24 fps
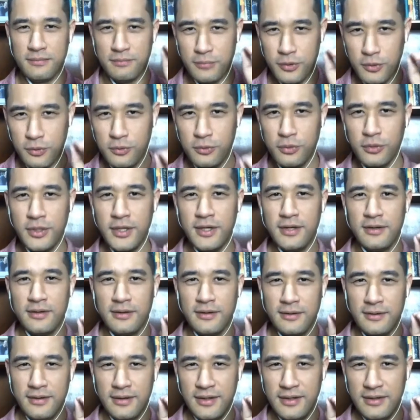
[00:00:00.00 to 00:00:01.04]
Procure
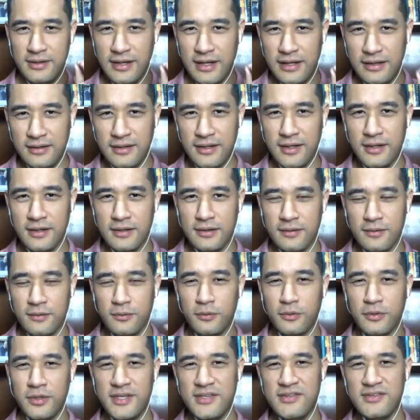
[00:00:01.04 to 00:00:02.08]
entender
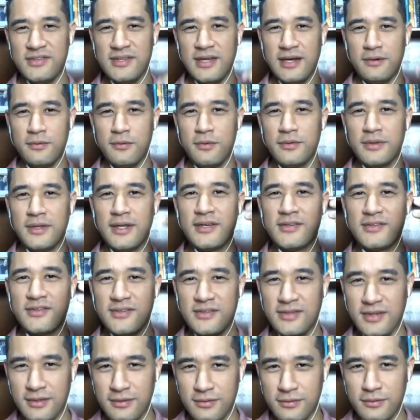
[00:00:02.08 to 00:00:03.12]
o que está
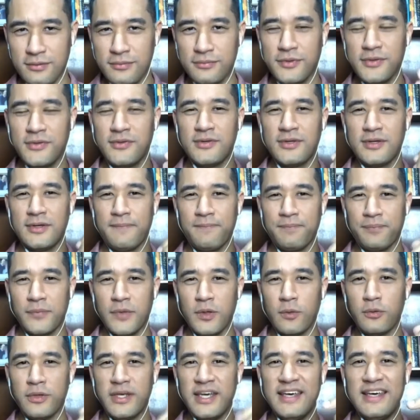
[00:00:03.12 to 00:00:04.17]
acontecendo com você,
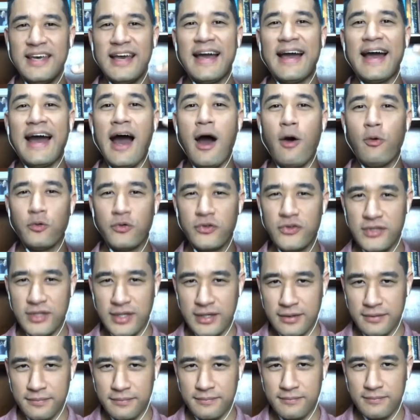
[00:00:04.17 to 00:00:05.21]
o que, que
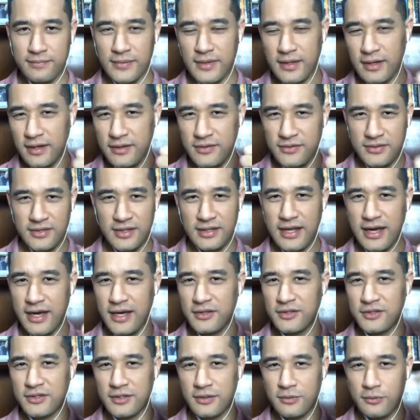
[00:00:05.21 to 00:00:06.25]
causa a
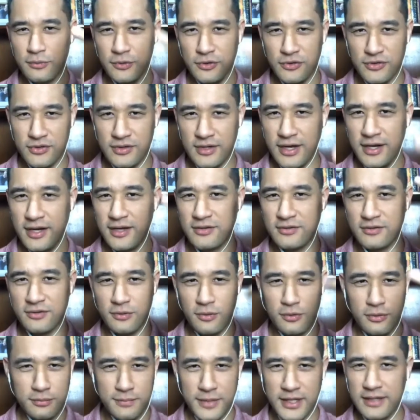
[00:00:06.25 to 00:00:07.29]
ansiedade, o estresse
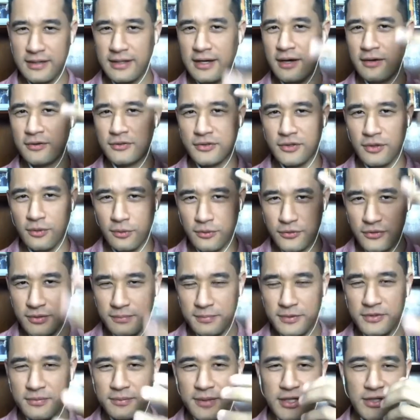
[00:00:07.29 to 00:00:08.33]
ou o burnout, ou
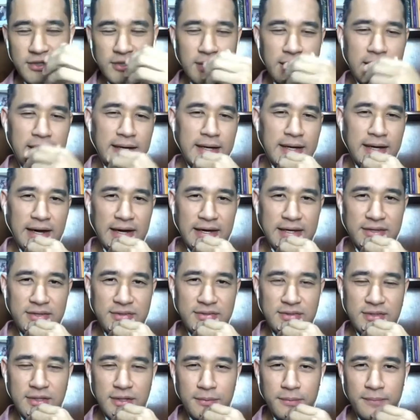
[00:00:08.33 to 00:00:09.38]
simplesmente a
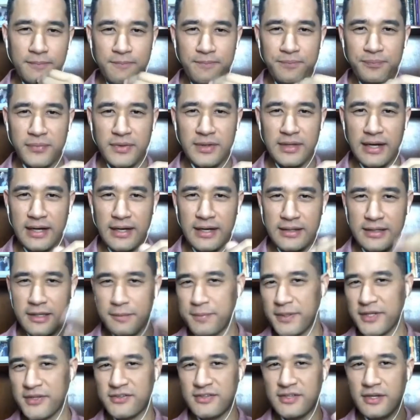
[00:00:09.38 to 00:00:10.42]
questão da
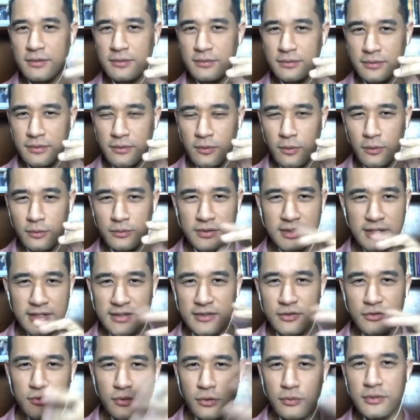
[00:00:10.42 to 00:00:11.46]
depressão, ou
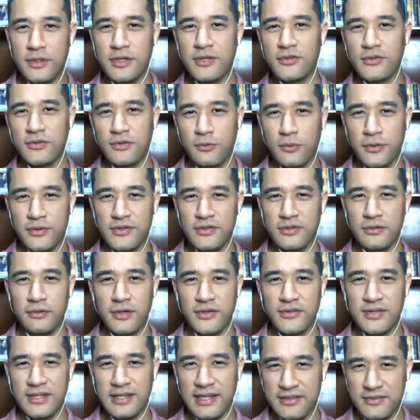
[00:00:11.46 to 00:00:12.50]
tantas outras coisas que
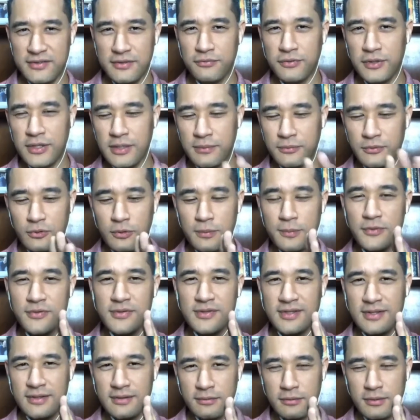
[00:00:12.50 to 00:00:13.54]
nós classificamos como
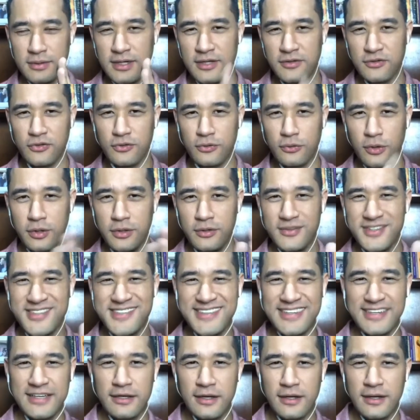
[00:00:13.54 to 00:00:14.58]

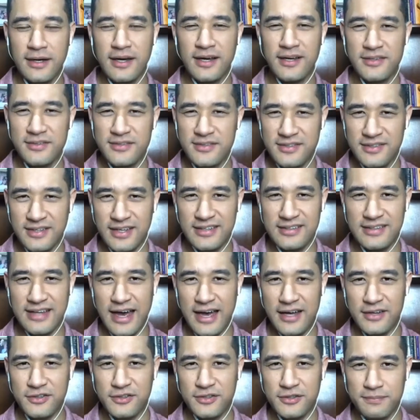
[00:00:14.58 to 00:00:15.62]
transtornos de
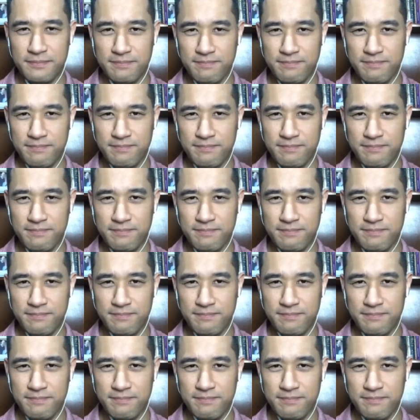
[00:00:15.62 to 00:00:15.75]
ansiedade.